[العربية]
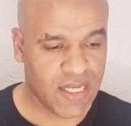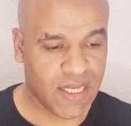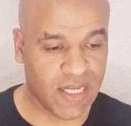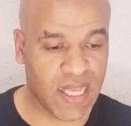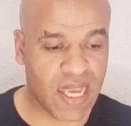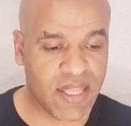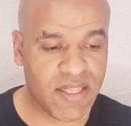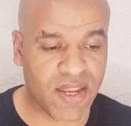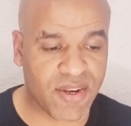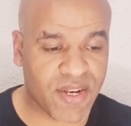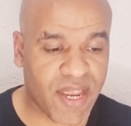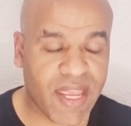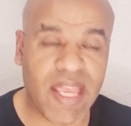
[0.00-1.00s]
على ان
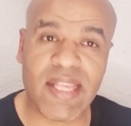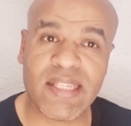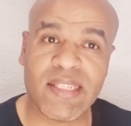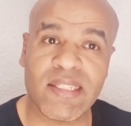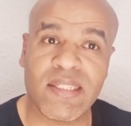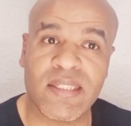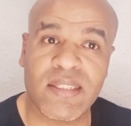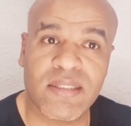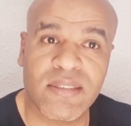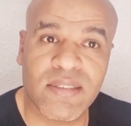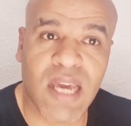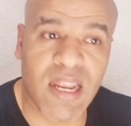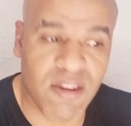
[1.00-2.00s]
الرئيس
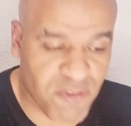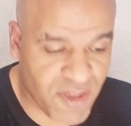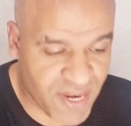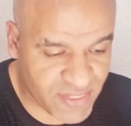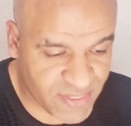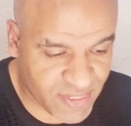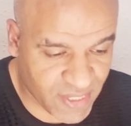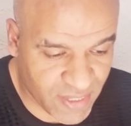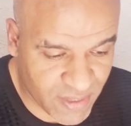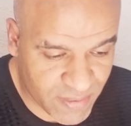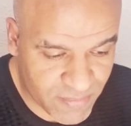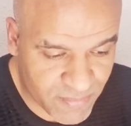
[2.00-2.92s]
الفرنسي